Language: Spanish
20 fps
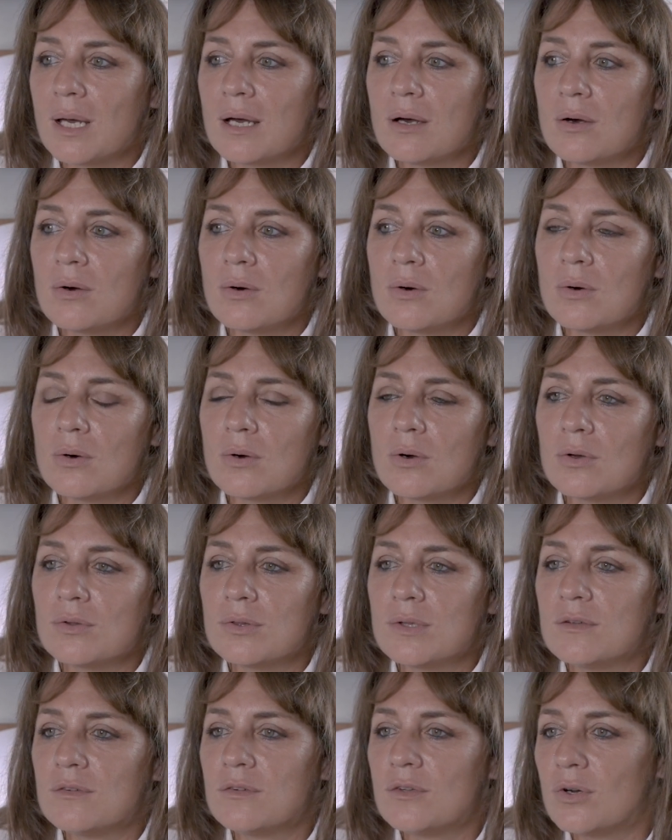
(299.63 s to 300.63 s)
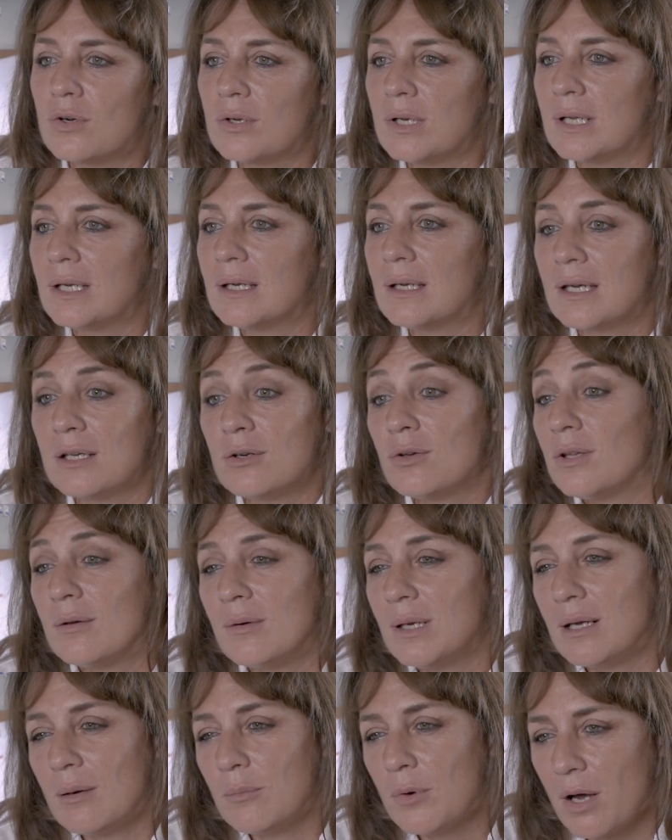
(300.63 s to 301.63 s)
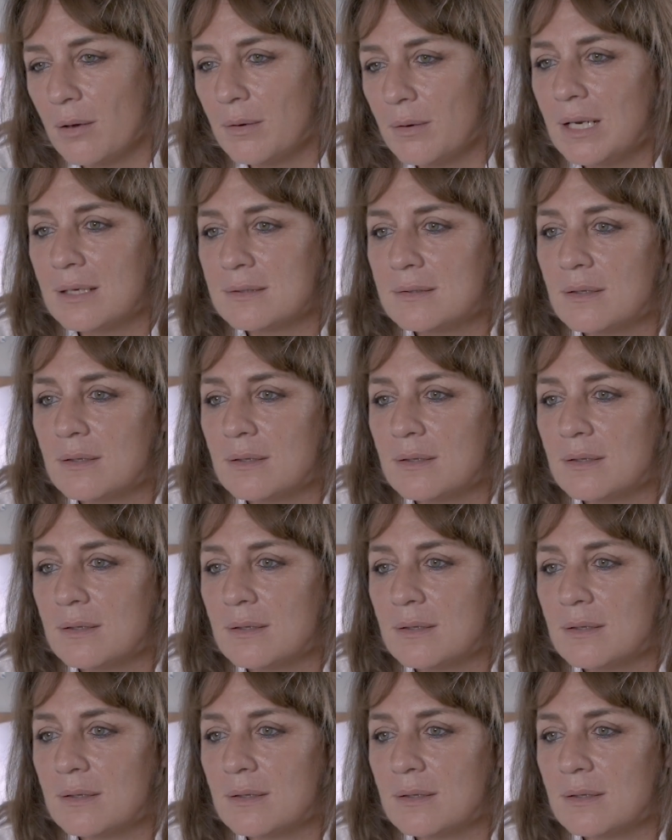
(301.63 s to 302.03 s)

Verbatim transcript: bajo condiciones que no deberíamos haber